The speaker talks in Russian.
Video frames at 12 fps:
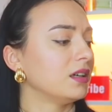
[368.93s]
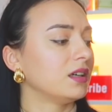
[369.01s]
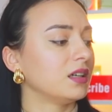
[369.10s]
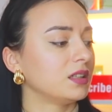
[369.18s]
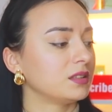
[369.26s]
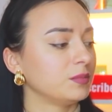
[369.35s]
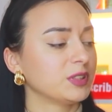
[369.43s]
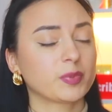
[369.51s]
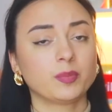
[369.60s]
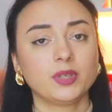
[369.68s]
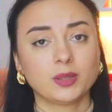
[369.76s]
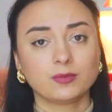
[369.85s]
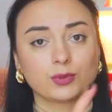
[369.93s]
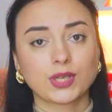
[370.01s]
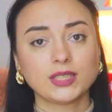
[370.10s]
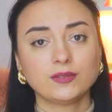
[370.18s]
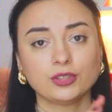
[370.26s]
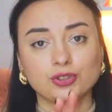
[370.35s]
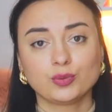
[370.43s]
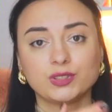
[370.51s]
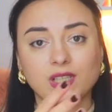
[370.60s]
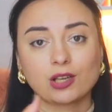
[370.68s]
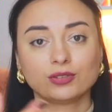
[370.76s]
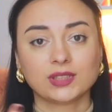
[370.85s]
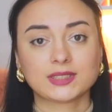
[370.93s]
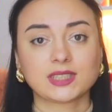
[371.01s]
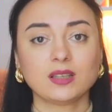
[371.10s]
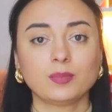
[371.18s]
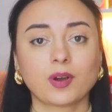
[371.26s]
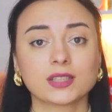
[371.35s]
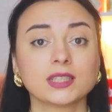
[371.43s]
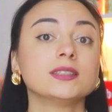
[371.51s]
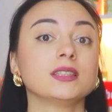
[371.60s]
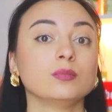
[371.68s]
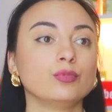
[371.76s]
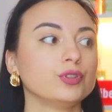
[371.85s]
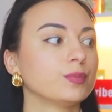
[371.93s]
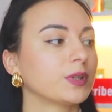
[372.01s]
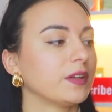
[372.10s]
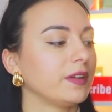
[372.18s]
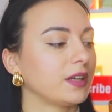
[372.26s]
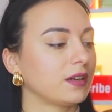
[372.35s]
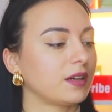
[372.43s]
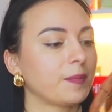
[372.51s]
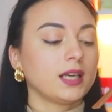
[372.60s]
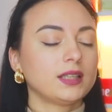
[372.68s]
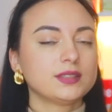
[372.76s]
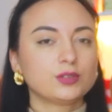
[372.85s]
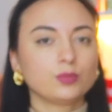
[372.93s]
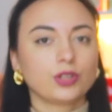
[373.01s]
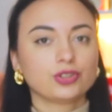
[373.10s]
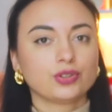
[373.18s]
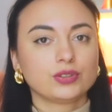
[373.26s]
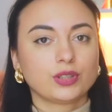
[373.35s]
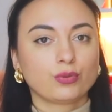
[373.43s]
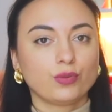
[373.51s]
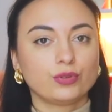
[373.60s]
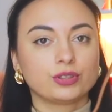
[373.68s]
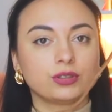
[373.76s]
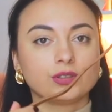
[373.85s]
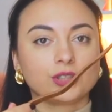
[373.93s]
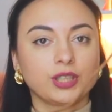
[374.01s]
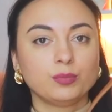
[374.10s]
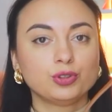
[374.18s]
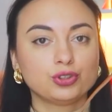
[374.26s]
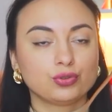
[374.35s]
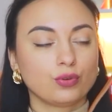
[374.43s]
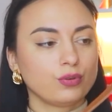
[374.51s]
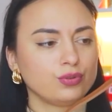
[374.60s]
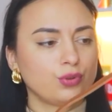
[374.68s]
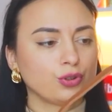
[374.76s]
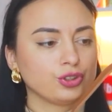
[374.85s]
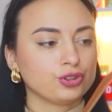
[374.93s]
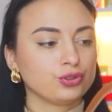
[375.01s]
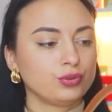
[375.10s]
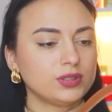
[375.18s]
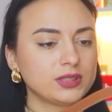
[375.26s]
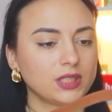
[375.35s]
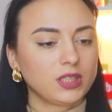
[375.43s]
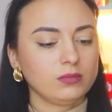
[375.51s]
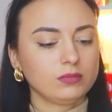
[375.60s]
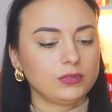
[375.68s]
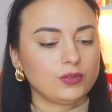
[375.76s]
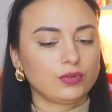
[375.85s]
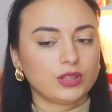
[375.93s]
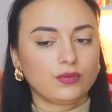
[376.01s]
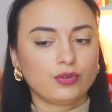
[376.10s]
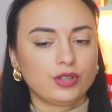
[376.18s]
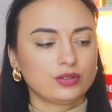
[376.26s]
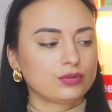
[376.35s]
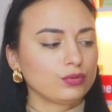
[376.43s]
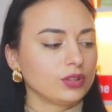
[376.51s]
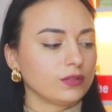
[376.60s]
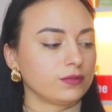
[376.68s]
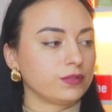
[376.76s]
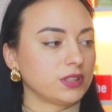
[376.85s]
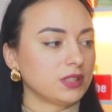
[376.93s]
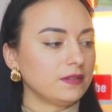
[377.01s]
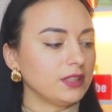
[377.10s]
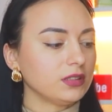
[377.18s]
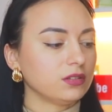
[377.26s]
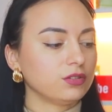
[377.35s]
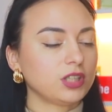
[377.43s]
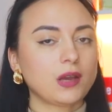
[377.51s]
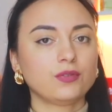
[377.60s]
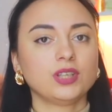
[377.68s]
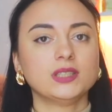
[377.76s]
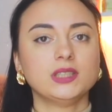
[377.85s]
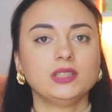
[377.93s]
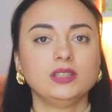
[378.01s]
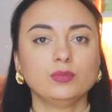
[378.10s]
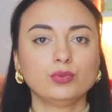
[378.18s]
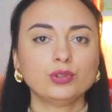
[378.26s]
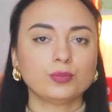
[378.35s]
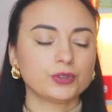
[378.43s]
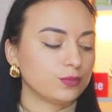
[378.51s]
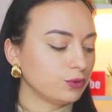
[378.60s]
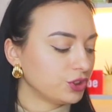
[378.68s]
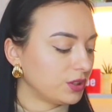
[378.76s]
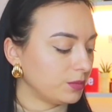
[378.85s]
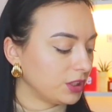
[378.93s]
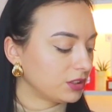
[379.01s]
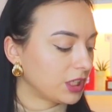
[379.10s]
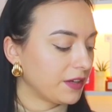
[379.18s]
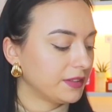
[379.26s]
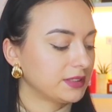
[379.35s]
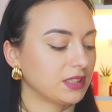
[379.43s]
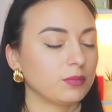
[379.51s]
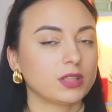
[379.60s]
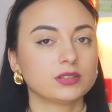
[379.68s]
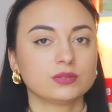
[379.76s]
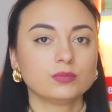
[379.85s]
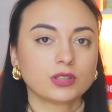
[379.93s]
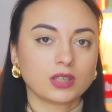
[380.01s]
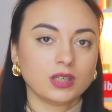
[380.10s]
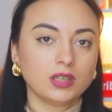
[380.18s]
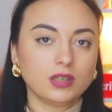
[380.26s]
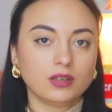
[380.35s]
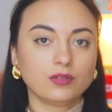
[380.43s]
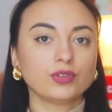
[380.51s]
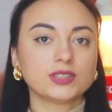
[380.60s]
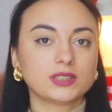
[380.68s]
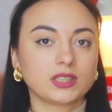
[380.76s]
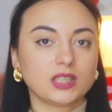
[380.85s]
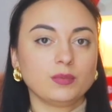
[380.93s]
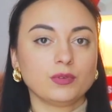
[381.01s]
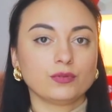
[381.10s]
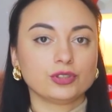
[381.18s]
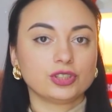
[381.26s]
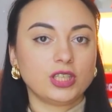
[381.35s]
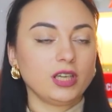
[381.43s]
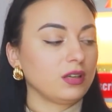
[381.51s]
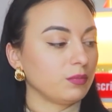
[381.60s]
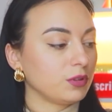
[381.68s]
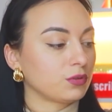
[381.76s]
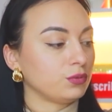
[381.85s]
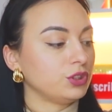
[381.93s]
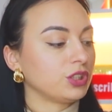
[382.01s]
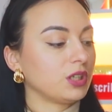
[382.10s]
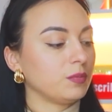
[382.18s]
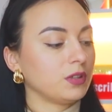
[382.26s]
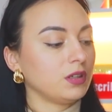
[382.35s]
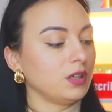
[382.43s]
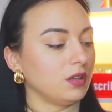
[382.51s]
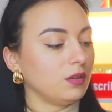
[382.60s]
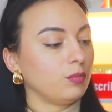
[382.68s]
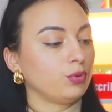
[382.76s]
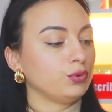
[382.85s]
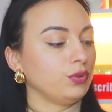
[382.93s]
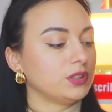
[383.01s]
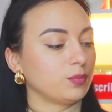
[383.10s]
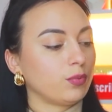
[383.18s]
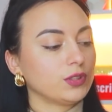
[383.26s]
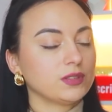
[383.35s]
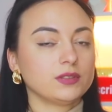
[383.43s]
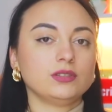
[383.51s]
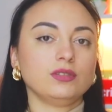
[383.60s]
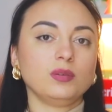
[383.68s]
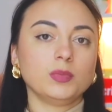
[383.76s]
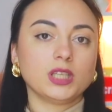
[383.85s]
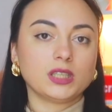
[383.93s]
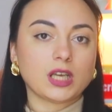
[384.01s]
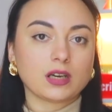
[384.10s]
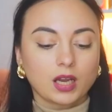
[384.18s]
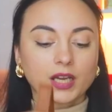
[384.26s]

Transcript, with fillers: А, без проблем вкладывать, чтобы сразу достал, показал, если будет проверка. К этой сумке шел такой вот э, ремешок, он тоже жесткий, его довольно трудно выровнять, но я его носить не буду, потому что мне нравится именно сумка вот с такими вот шлейками, ручками. Буду использовать ее именно так.